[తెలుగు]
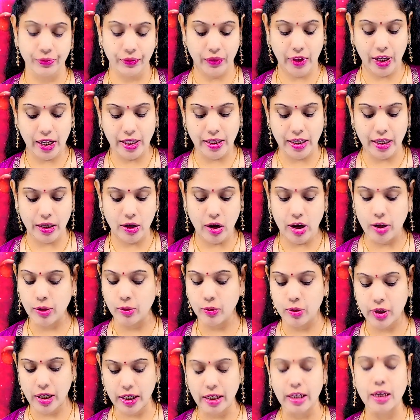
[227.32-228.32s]
తేదీలు
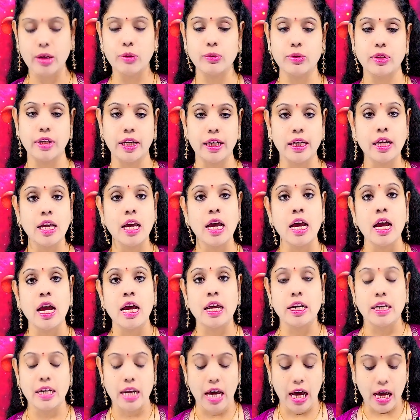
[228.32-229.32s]
అనుకూలంగా ఉన్నాయి
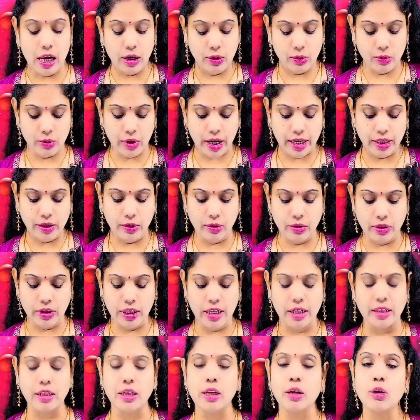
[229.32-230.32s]
నాలుగు ఐదు
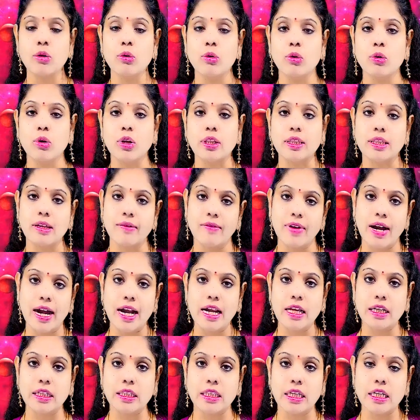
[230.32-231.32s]
తేదీల్లో కొంత
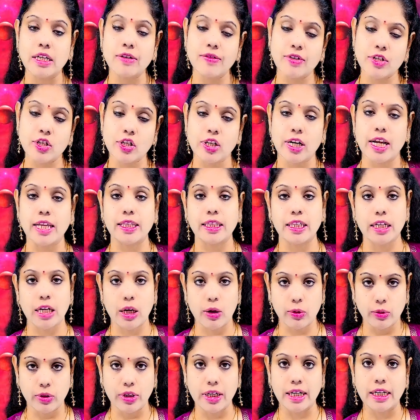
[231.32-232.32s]
వేళకు తిని
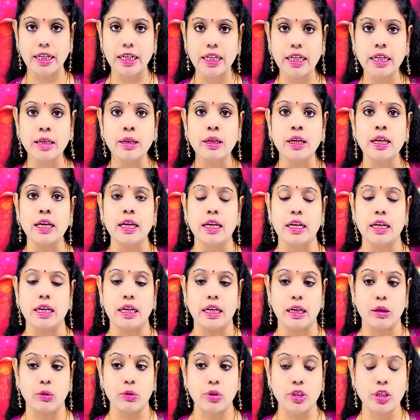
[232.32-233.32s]
విశ్రాంతిగా ఉండండి
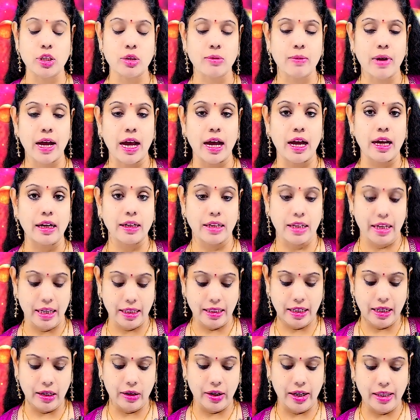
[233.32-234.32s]
కొంచెం ఆ
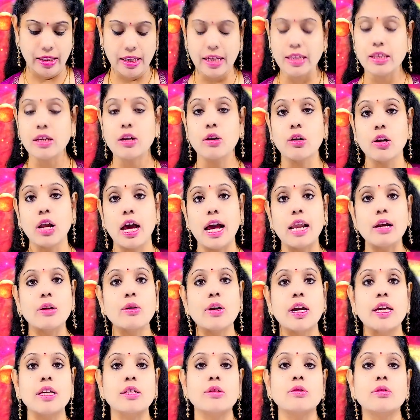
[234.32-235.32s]
తేదీలు ఏ తేదీలు
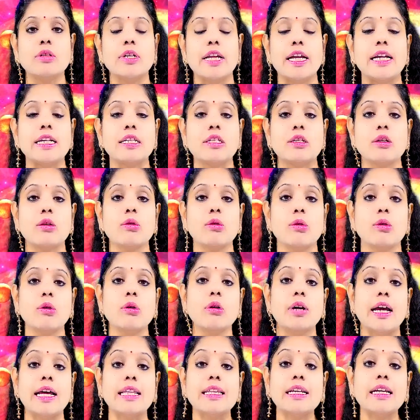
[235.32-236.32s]
నాలుగు ఐదు డేట్స్లో
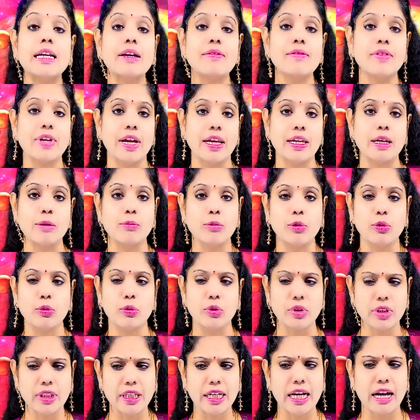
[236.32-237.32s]
అధిక వ్యయము
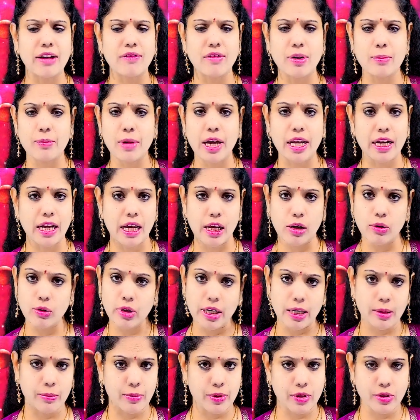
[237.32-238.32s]
కొద్దిగా అవమానాలు
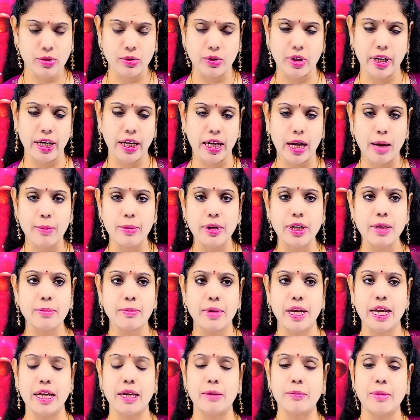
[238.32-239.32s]
కనిపిస్తున్నాయి కాబట్టి
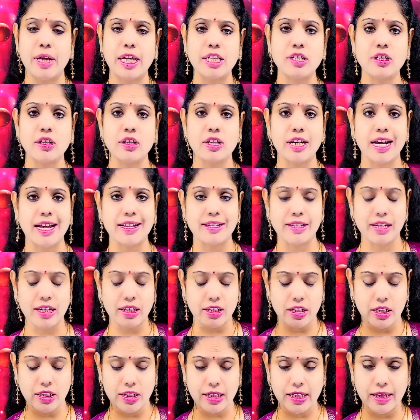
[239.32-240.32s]
మేజర్
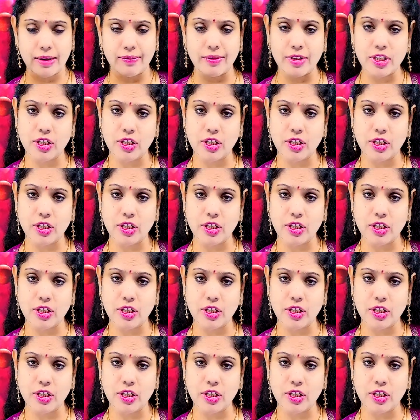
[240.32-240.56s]
ట్రాన్సాక్షన్స్ ఏవి